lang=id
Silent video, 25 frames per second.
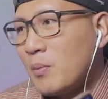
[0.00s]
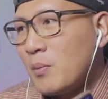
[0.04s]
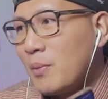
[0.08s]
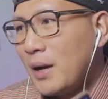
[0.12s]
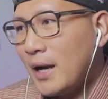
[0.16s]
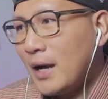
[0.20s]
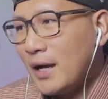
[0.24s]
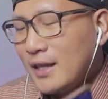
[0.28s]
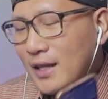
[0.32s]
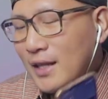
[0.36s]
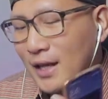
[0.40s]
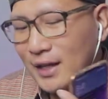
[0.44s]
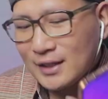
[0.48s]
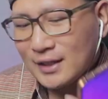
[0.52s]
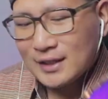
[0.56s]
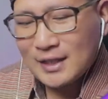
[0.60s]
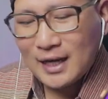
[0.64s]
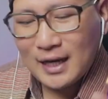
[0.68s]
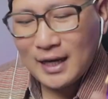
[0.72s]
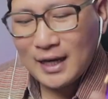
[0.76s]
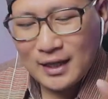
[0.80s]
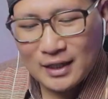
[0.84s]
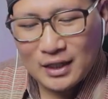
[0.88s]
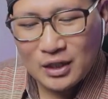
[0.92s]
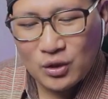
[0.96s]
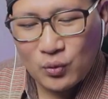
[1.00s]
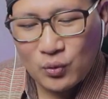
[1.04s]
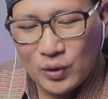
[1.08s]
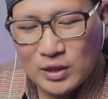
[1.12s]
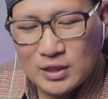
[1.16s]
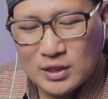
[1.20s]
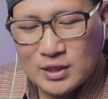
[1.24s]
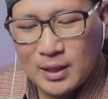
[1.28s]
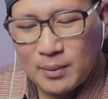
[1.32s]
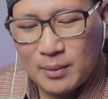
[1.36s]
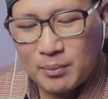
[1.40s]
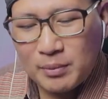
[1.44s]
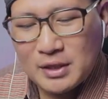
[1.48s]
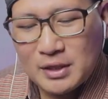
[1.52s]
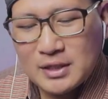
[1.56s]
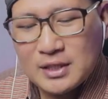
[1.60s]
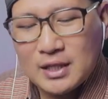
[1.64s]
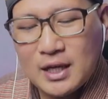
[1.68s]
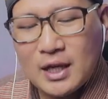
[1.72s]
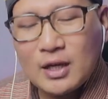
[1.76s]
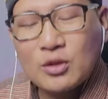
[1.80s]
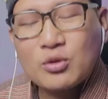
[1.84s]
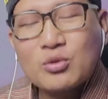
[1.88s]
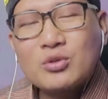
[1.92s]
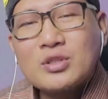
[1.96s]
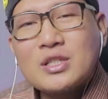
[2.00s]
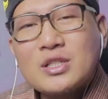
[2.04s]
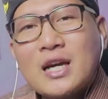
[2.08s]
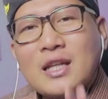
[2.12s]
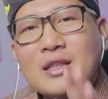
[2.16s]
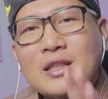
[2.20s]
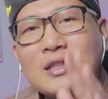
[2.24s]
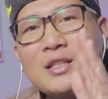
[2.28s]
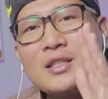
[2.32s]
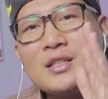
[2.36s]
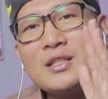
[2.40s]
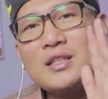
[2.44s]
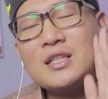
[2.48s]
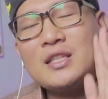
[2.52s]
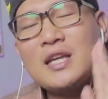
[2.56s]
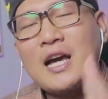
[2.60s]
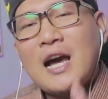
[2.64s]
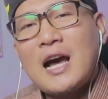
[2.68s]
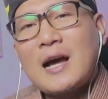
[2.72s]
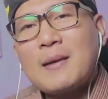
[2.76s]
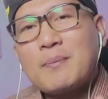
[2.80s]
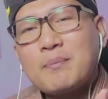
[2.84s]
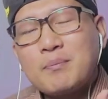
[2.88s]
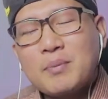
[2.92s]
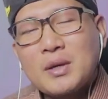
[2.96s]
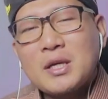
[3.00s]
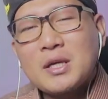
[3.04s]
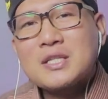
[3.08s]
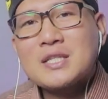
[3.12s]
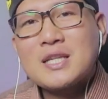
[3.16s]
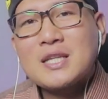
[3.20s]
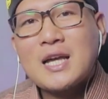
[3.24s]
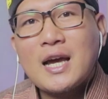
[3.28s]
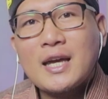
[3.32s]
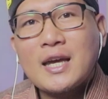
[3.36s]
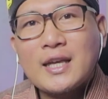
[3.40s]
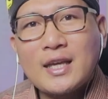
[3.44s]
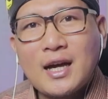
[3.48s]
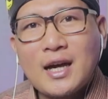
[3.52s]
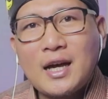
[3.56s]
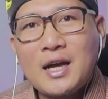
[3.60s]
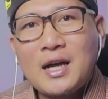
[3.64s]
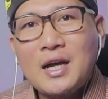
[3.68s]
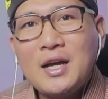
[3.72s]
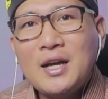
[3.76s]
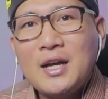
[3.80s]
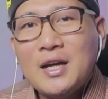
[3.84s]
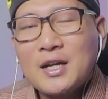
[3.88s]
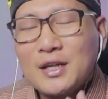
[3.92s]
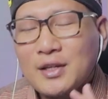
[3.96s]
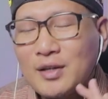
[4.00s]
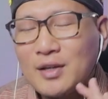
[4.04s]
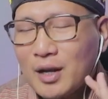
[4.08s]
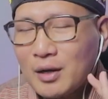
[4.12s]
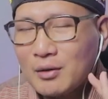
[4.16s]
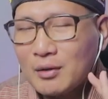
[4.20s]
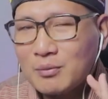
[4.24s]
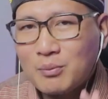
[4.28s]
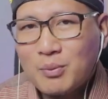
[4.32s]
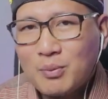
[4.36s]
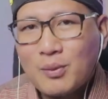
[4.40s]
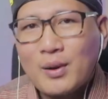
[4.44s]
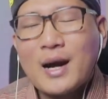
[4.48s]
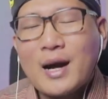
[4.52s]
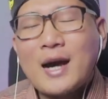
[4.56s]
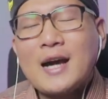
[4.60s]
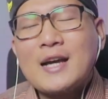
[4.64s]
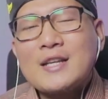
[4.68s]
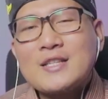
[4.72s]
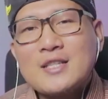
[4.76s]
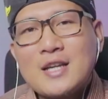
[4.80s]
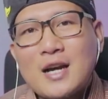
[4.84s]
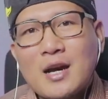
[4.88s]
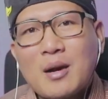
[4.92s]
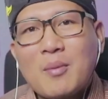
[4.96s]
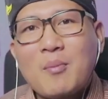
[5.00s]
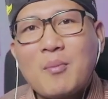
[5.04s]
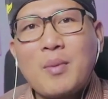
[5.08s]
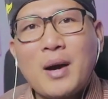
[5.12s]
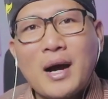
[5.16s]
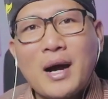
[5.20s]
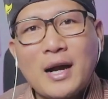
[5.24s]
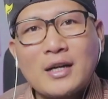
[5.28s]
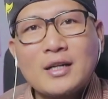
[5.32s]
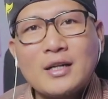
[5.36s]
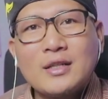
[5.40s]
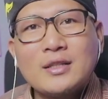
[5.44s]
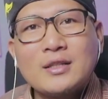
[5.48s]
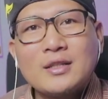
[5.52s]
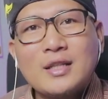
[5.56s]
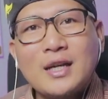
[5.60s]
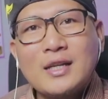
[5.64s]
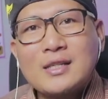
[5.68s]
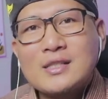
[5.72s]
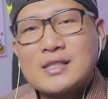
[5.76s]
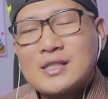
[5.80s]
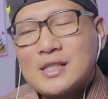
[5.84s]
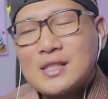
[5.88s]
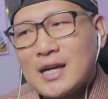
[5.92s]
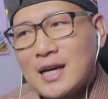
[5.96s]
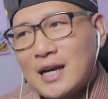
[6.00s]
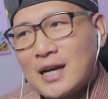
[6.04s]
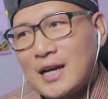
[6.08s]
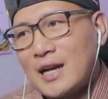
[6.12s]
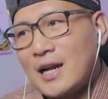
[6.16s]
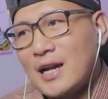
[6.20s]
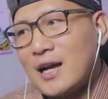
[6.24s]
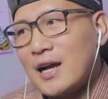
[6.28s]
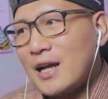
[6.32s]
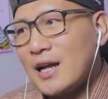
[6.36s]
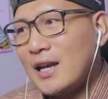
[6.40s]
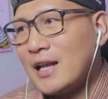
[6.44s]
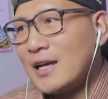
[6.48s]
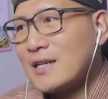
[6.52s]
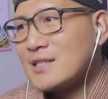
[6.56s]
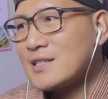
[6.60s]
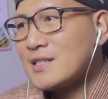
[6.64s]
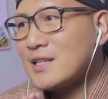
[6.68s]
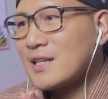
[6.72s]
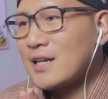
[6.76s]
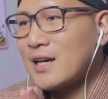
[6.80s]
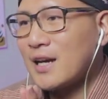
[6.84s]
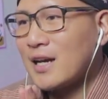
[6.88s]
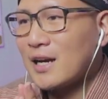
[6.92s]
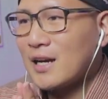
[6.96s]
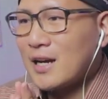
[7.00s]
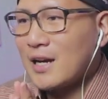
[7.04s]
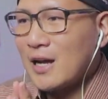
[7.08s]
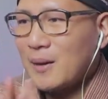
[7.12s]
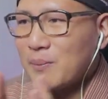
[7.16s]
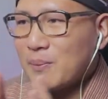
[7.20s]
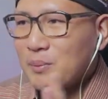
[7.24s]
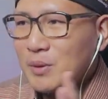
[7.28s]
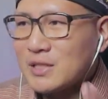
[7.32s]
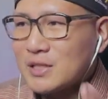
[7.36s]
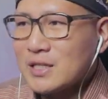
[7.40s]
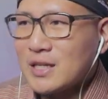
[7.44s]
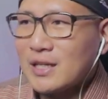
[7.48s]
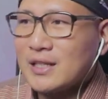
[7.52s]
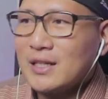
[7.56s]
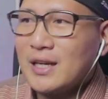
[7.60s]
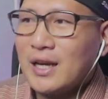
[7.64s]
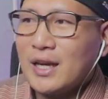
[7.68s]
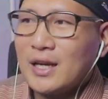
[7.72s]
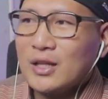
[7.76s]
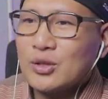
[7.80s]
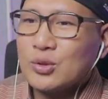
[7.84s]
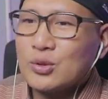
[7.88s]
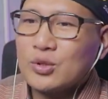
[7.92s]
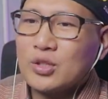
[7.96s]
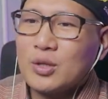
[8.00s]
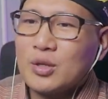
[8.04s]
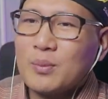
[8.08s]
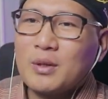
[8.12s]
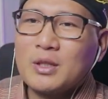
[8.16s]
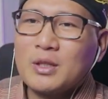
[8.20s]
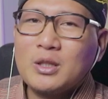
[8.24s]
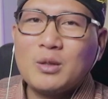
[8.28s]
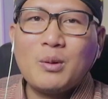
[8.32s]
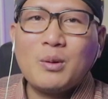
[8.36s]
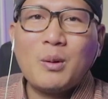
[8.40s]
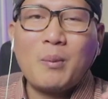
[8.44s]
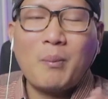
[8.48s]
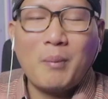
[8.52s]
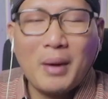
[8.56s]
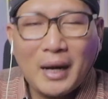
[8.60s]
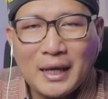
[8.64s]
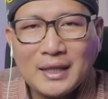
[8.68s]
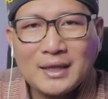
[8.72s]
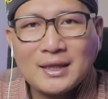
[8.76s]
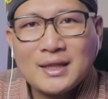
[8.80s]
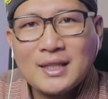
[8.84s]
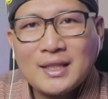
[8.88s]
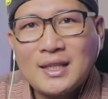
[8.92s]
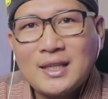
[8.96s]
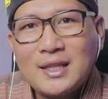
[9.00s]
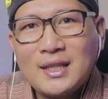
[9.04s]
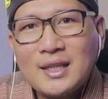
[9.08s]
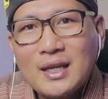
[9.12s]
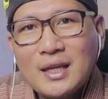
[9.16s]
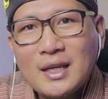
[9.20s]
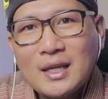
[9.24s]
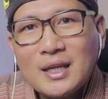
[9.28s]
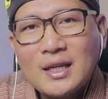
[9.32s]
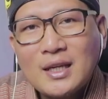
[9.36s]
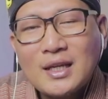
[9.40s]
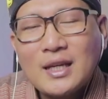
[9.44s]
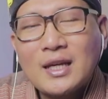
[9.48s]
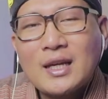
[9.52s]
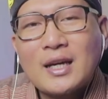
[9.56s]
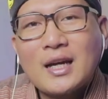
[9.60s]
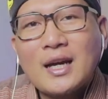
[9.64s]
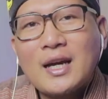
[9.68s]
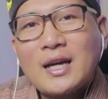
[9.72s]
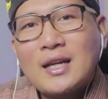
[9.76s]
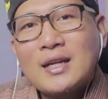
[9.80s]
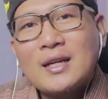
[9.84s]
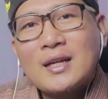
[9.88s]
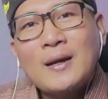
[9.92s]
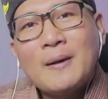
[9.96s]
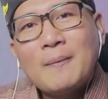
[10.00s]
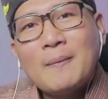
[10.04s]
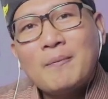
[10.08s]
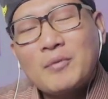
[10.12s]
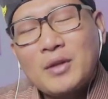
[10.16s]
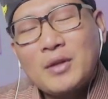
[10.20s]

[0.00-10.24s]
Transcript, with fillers: banyak yang request sampai saya itu catat di HP saya dan banyak banget dan sekarang alhasil karena HP saya itu tiba-tiba mati ya kan.